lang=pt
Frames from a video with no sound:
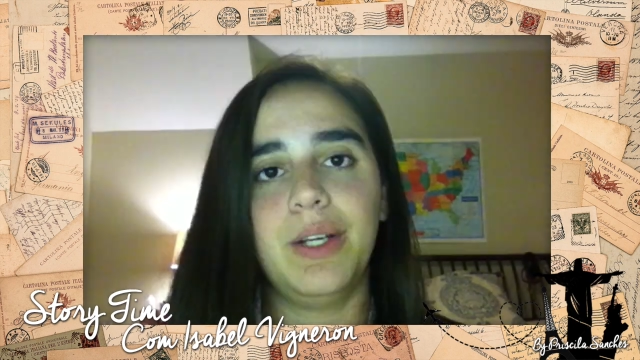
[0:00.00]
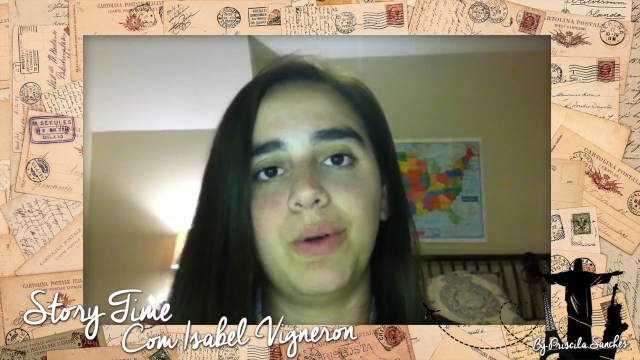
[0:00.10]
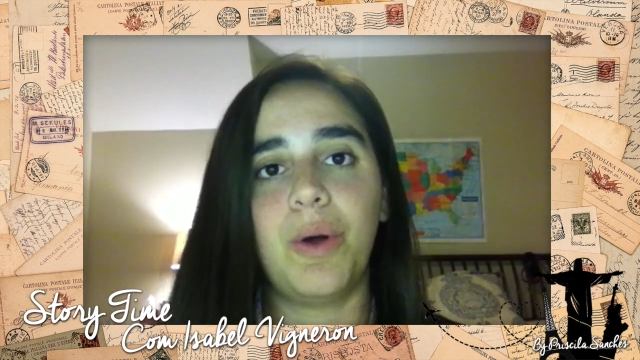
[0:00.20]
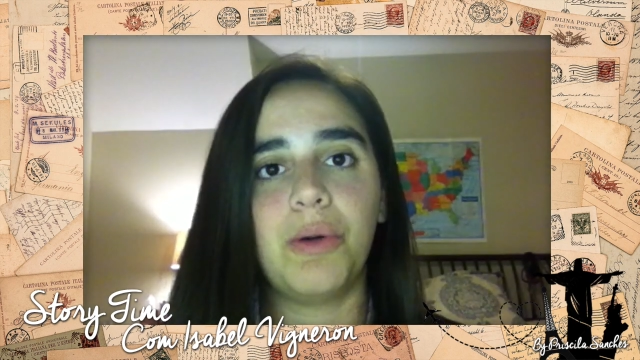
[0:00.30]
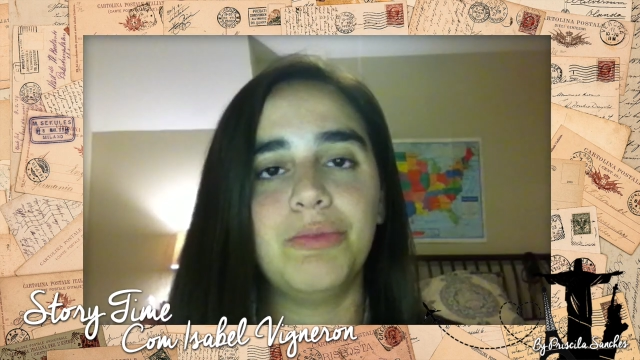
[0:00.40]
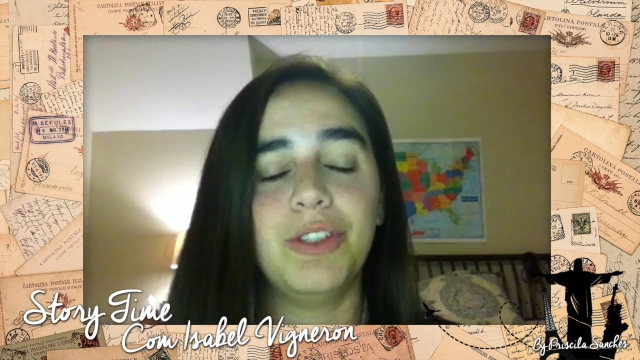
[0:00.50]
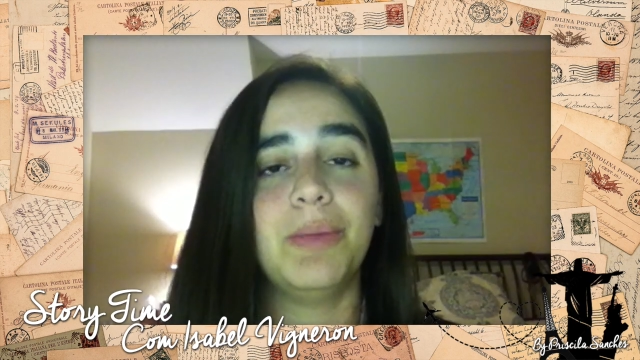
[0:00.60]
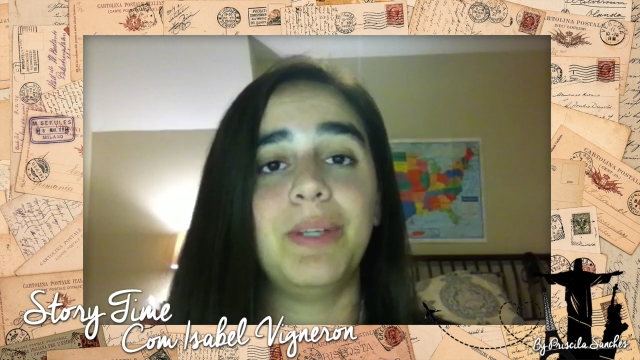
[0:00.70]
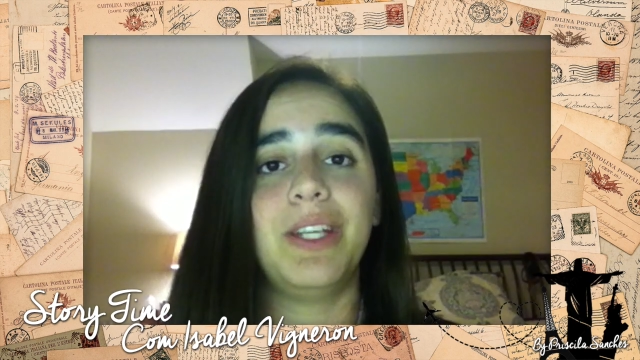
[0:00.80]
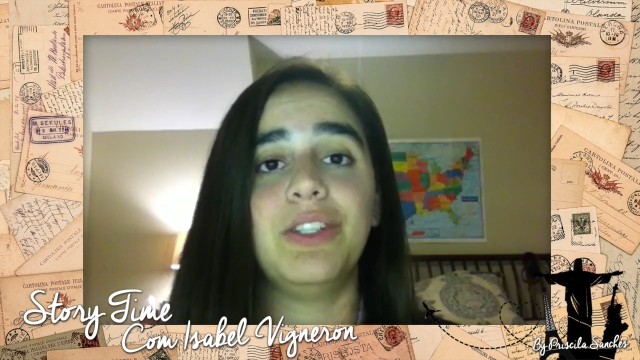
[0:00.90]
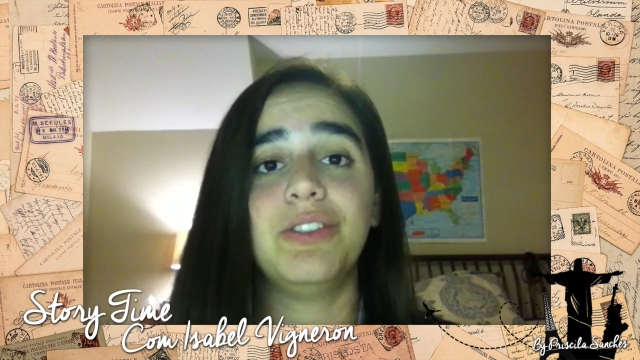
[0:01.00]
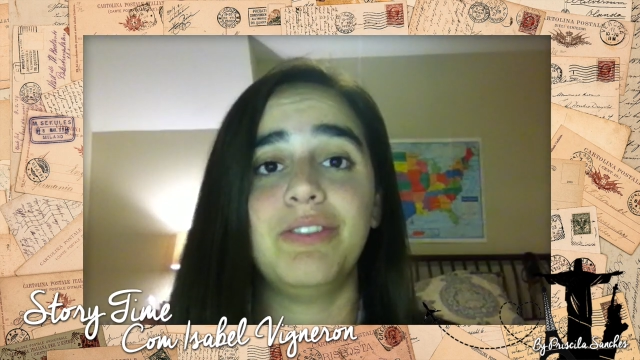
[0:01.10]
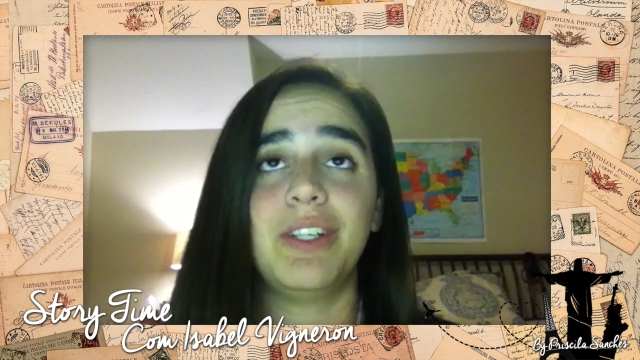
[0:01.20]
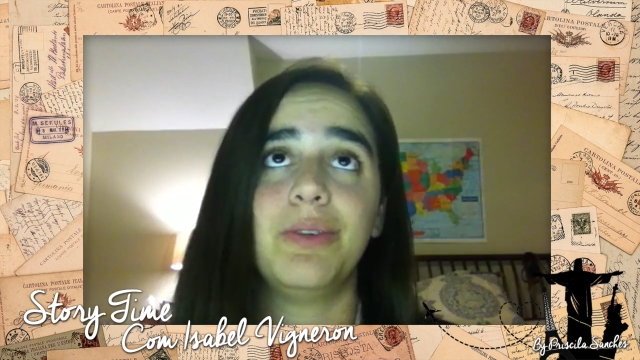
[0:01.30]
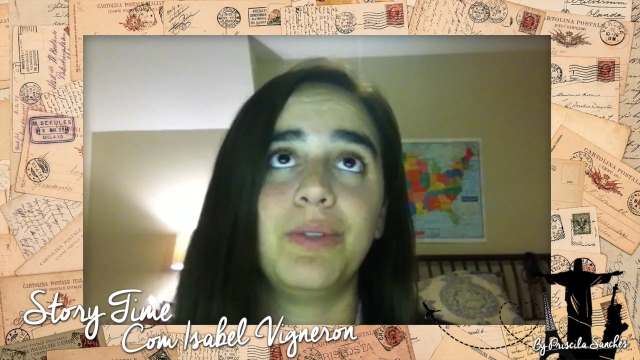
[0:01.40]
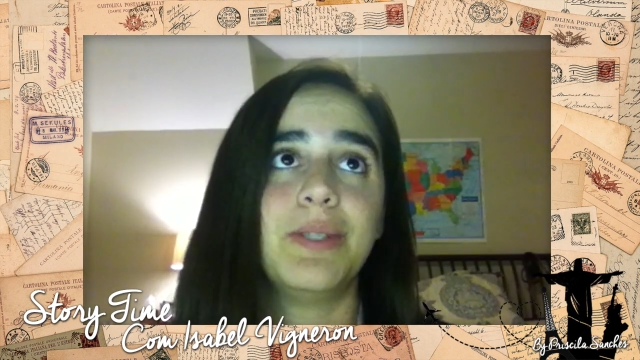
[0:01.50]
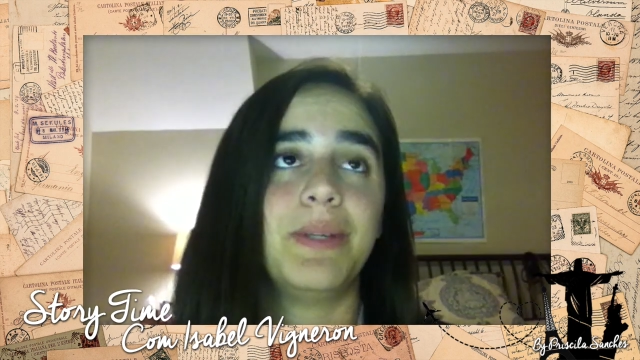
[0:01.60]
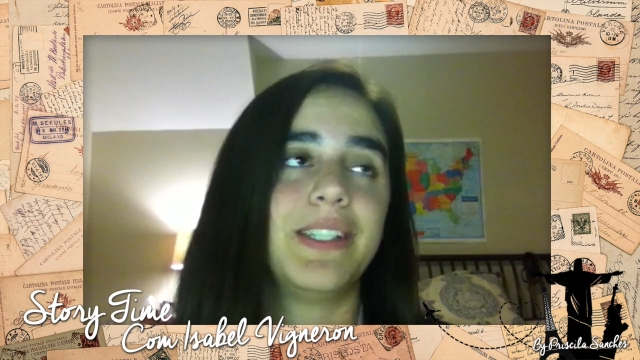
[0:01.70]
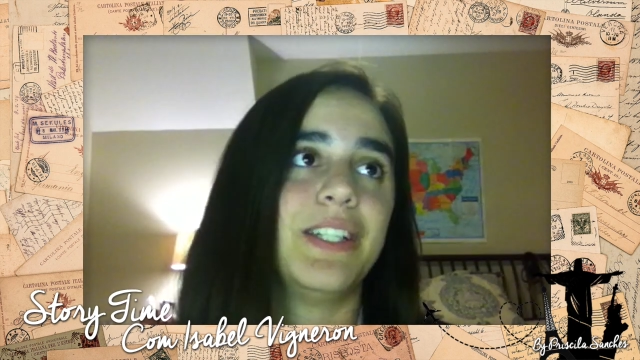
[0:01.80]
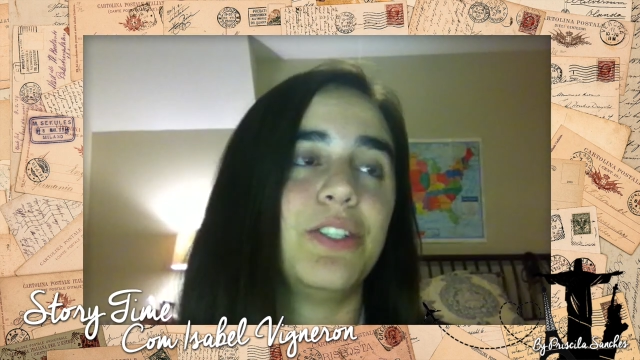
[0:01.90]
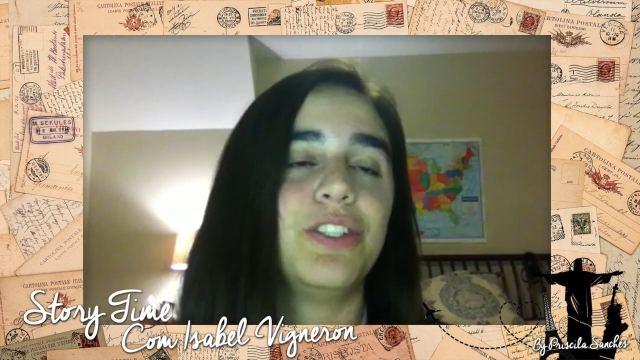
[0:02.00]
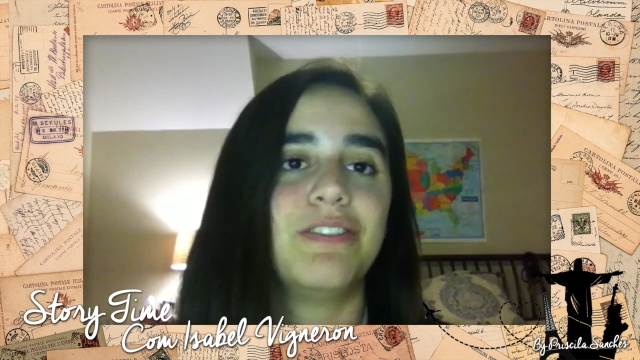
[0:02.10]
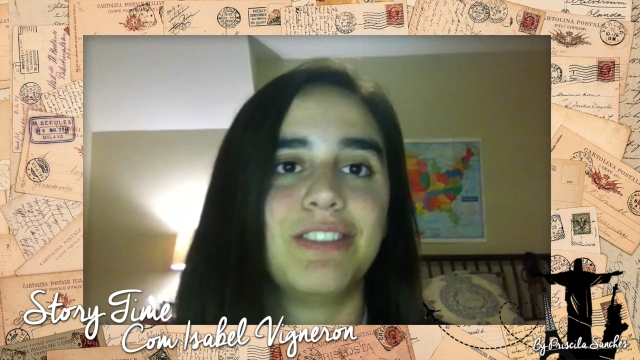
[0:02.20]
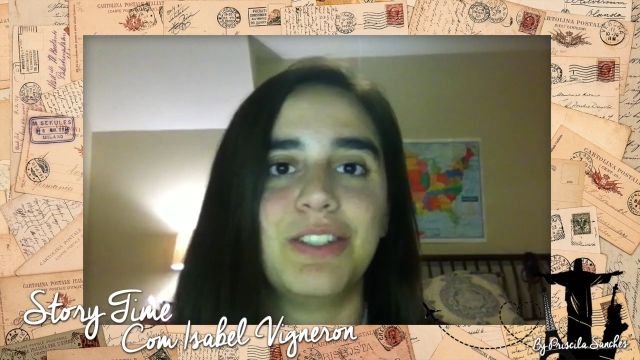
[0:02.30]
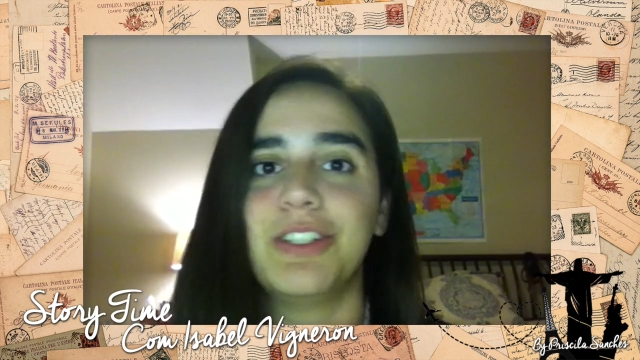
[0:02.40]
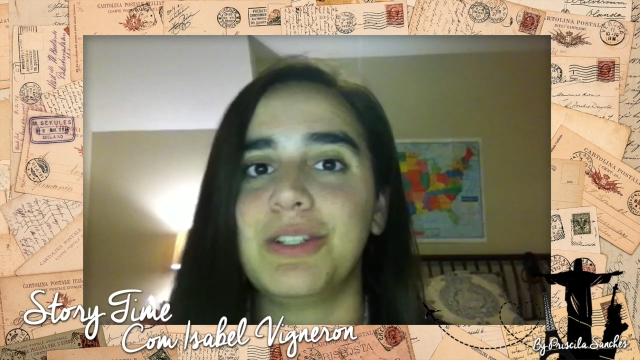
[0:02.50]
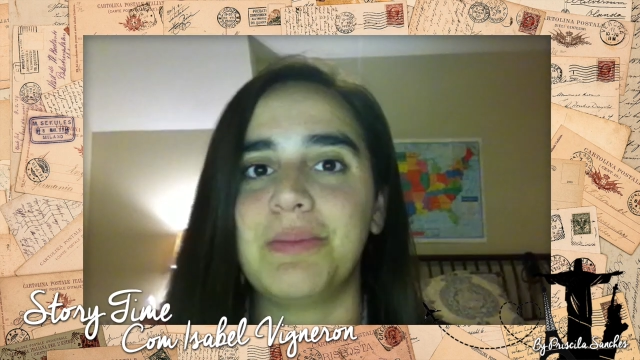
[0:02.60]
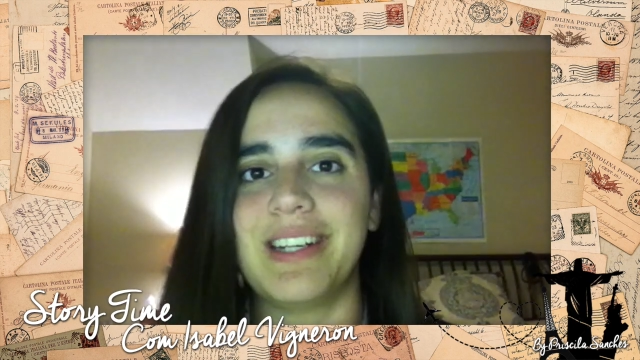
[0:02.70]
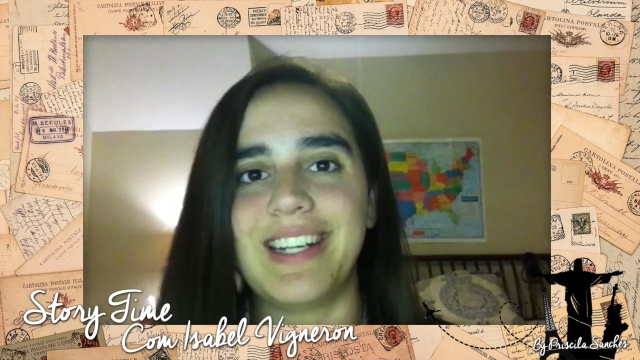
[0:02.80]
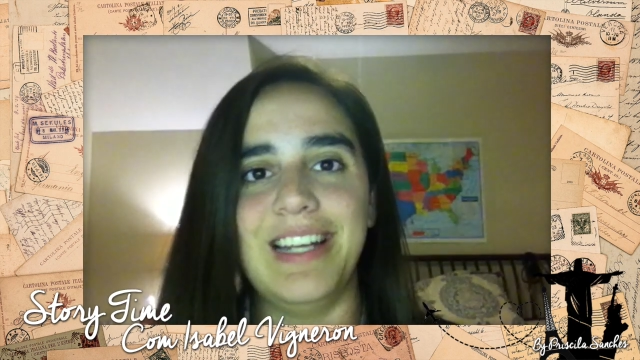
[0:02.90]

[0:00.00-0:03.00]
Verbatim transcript: Eu obviamente vim com expectativas de ir para a